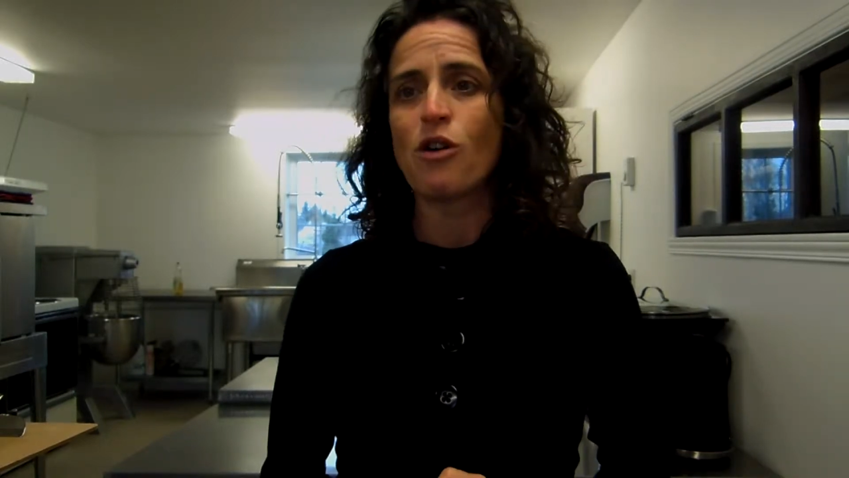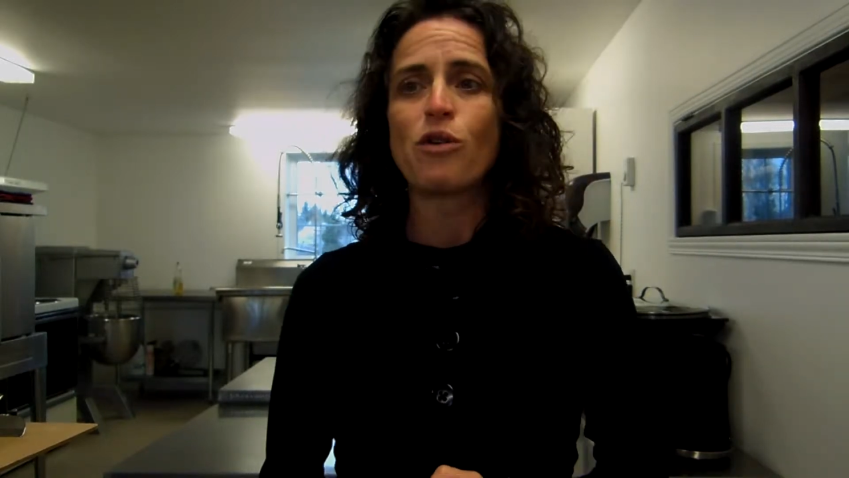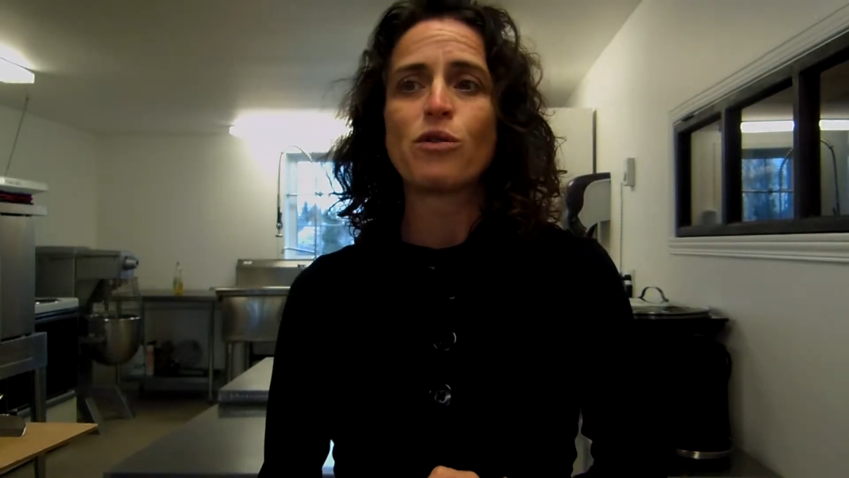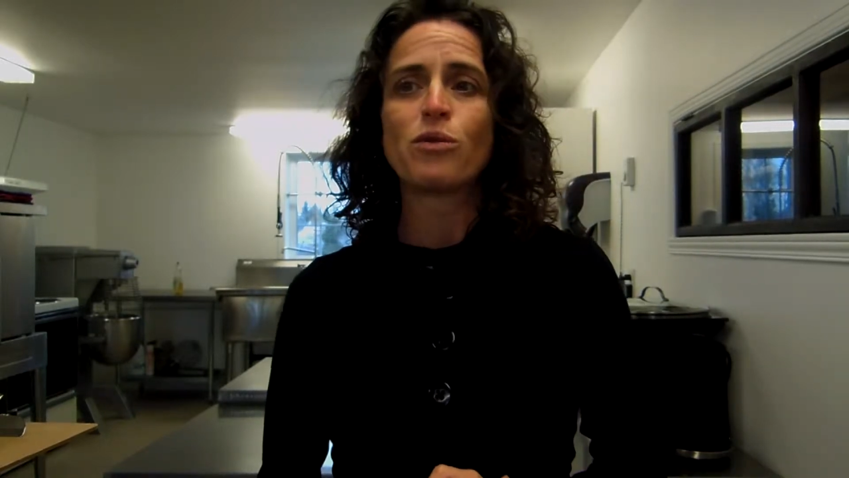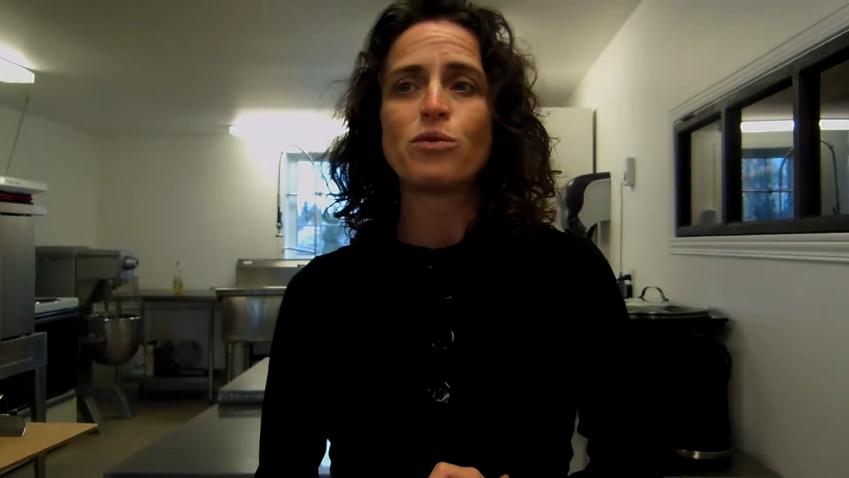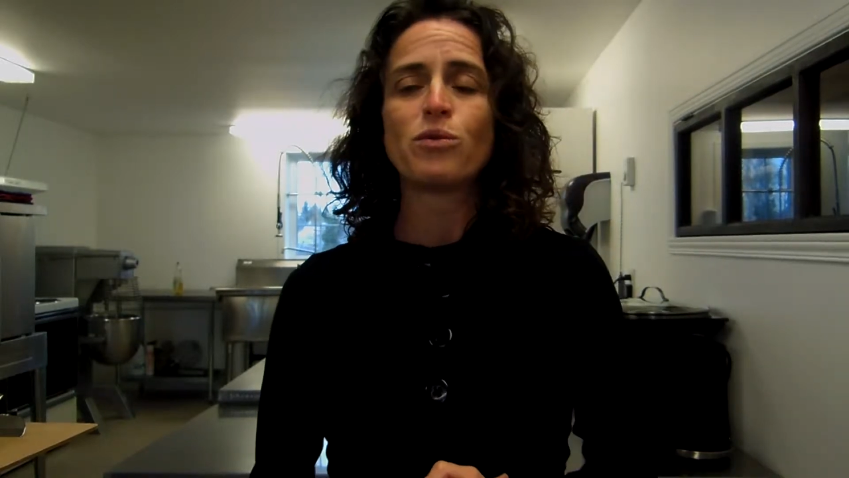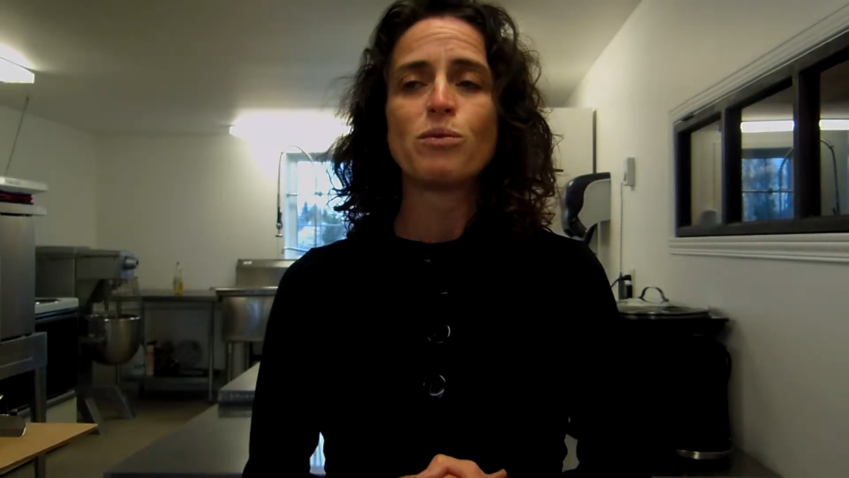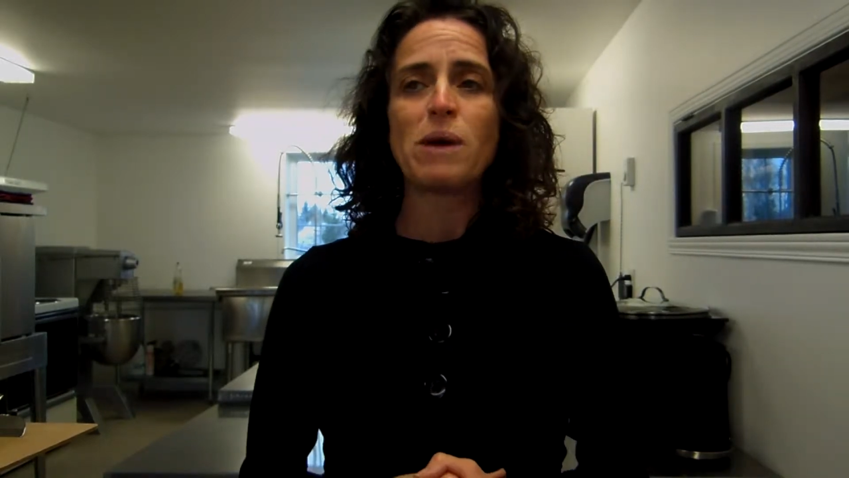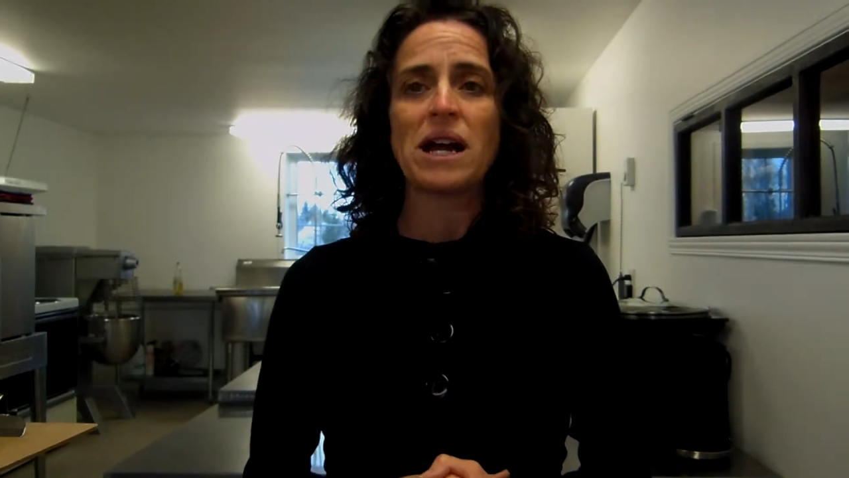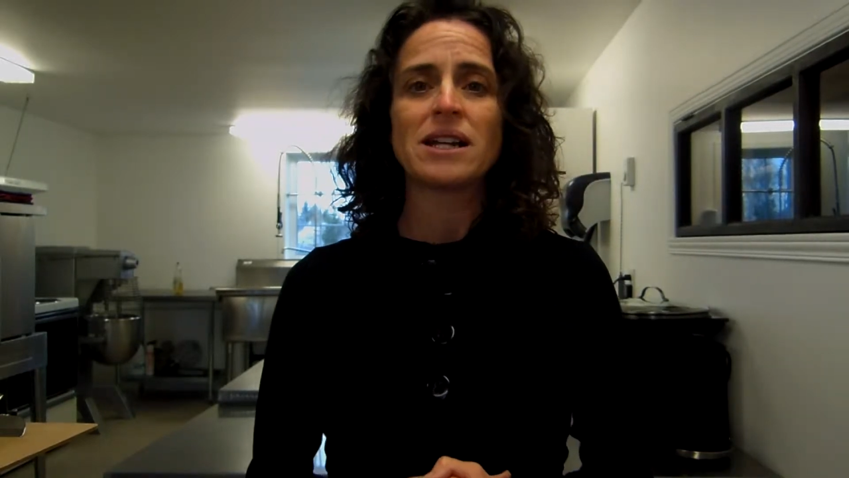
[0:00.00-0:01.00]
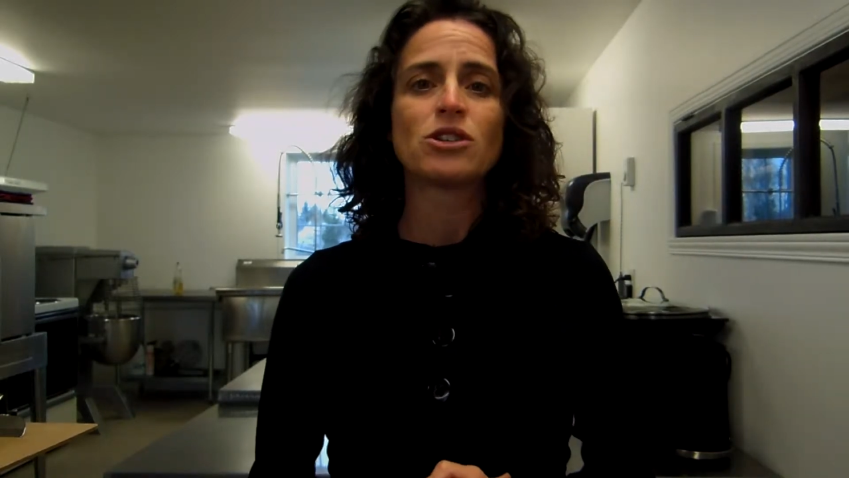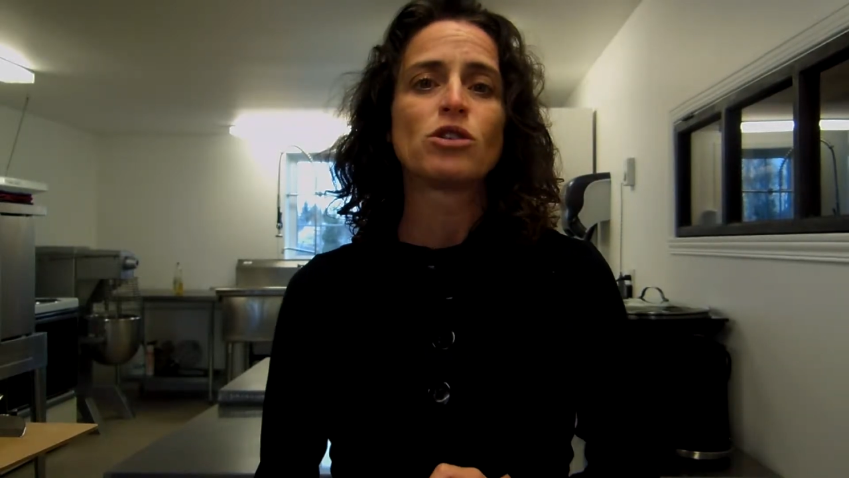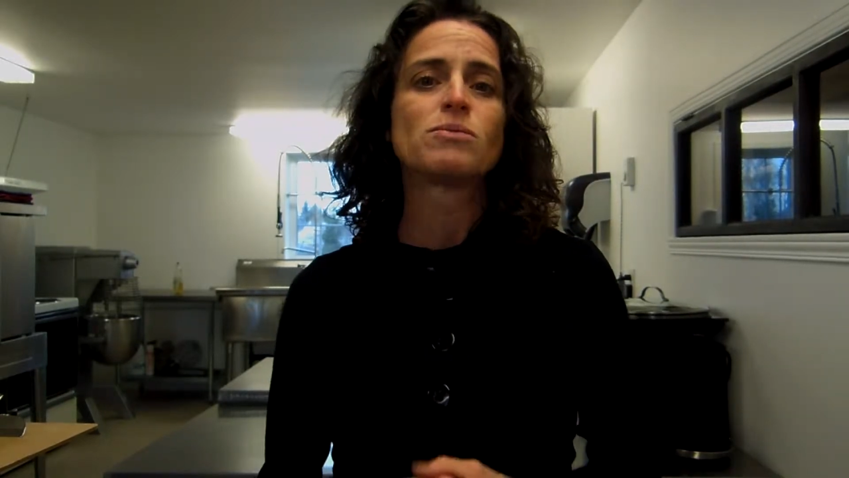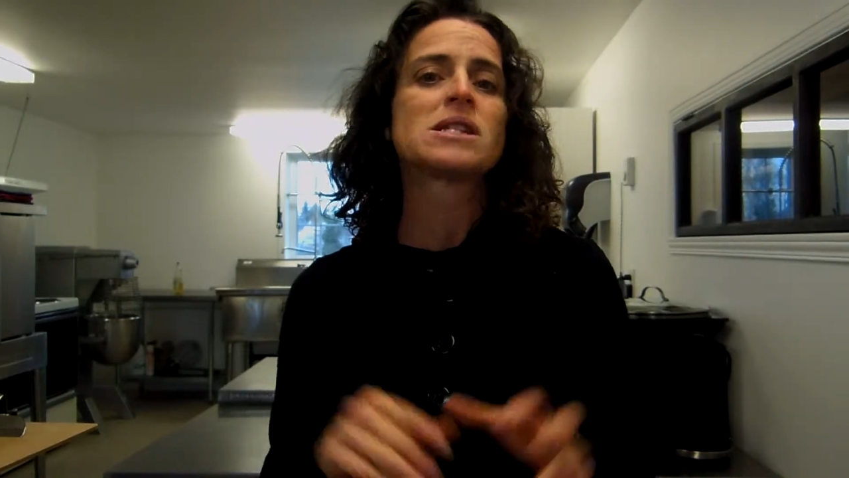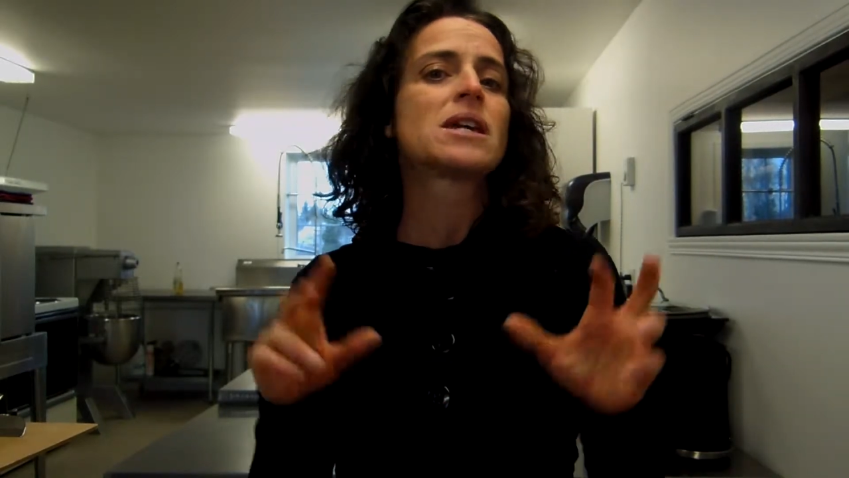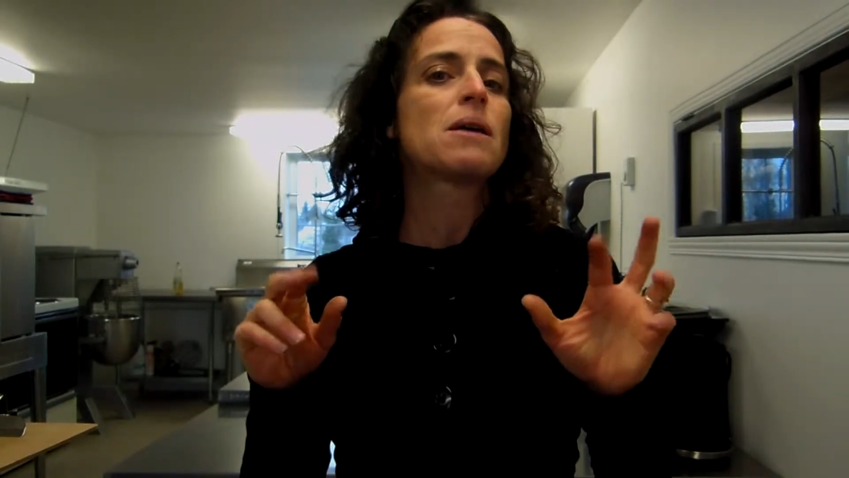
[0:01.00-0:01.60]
on vous parlait d'une petite